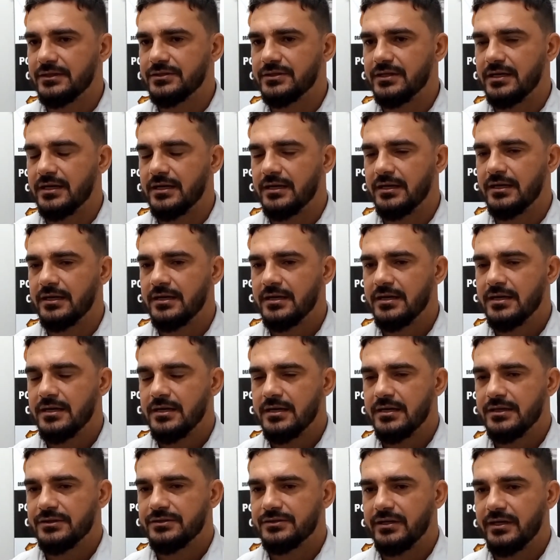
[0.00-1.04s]
Já
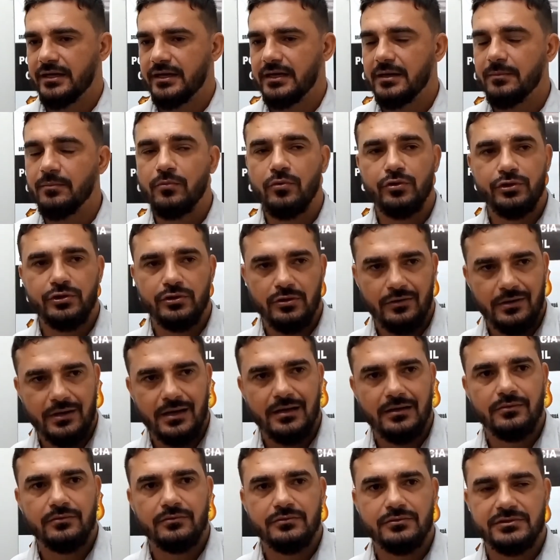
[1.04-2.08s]
já era
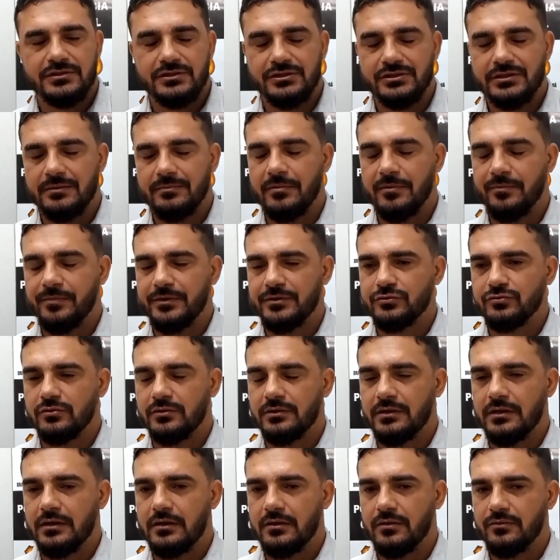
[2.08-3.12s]
monitorado do sistema
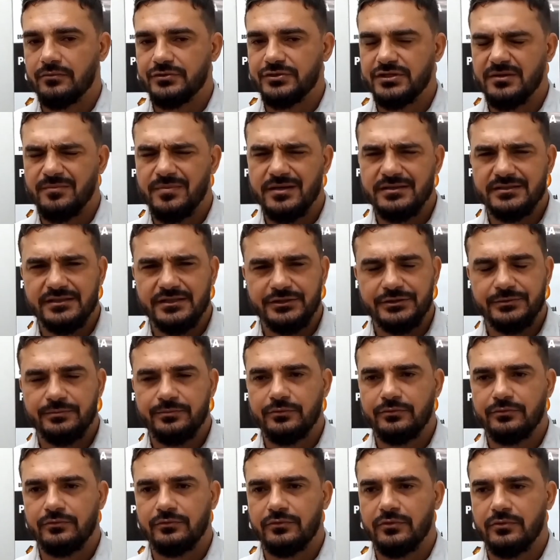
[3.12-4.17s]
prisional, tinha passagem
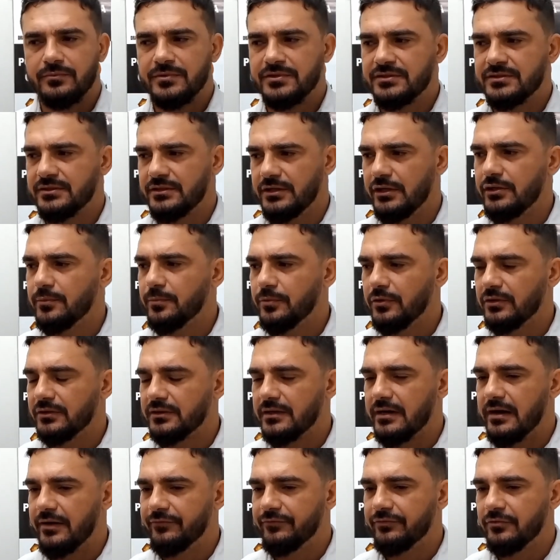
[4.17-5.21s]
por homicídio, por
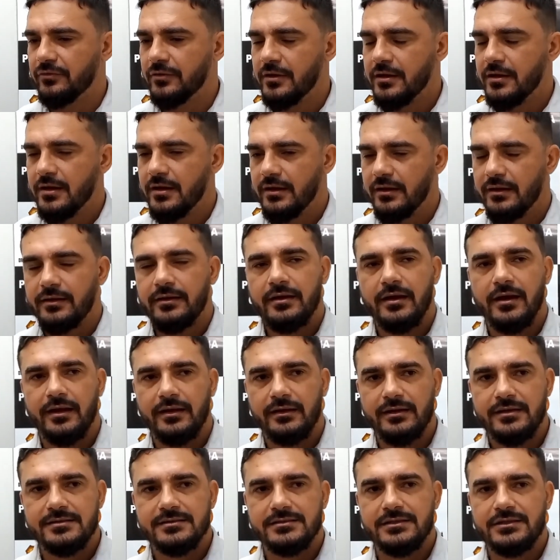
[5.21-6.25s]
tráfico, e
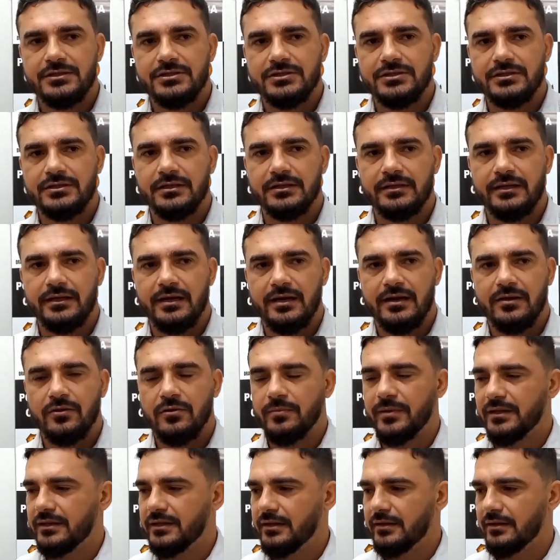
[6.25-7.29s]
ainda insistia né, a
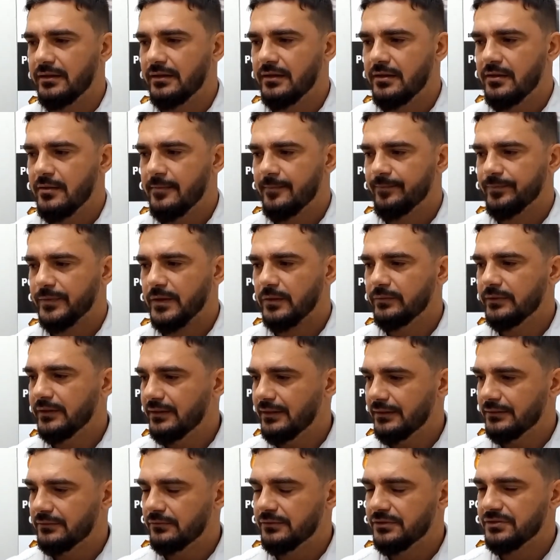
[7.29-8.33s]
cometer o
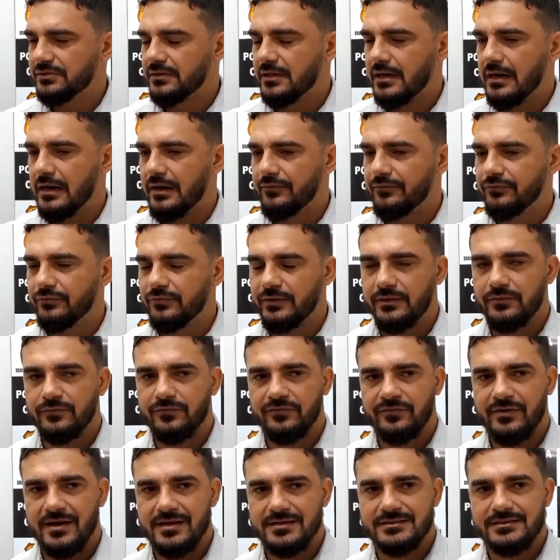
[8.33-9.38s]
delito de tráfico e
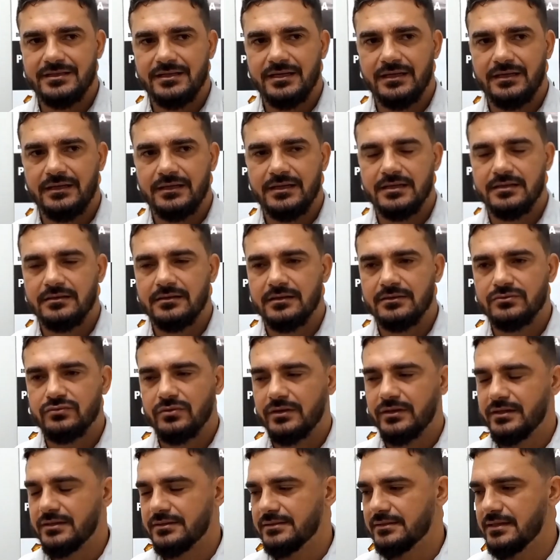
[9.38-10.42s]
fazia ali da, da sua
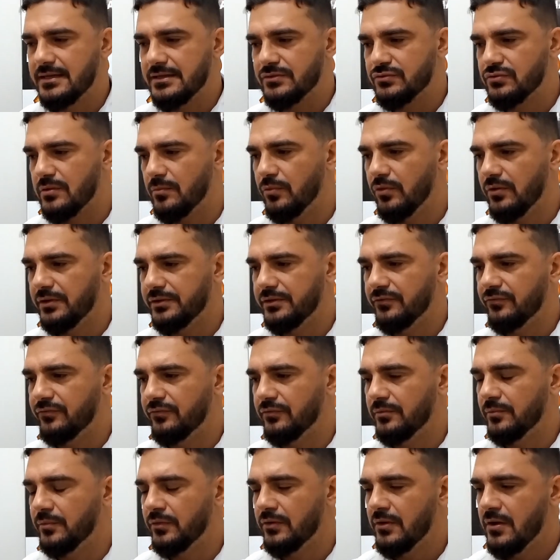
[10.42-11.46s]
residência uma boca de
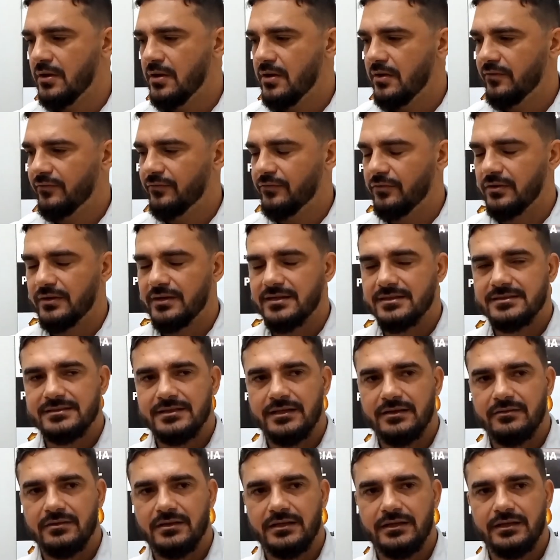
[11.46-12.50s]
fumo,
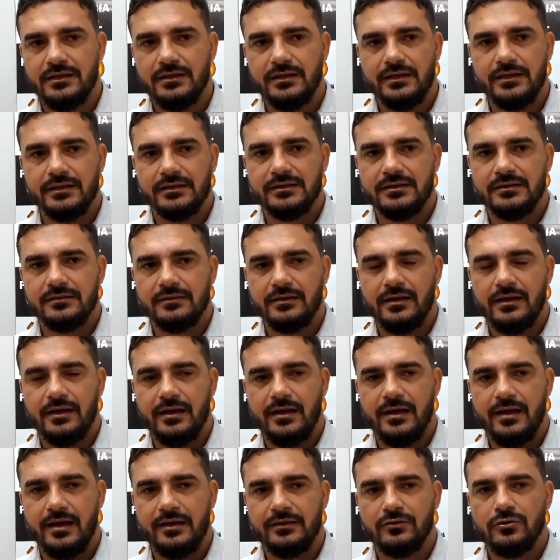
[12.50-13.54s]
fornecendo ali
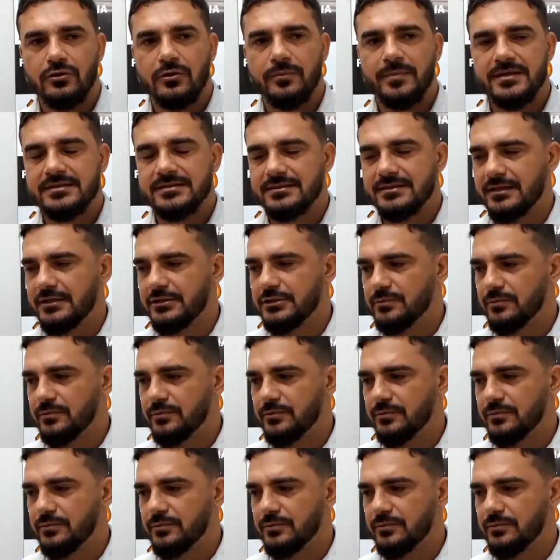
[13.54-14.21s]
é, entorpecente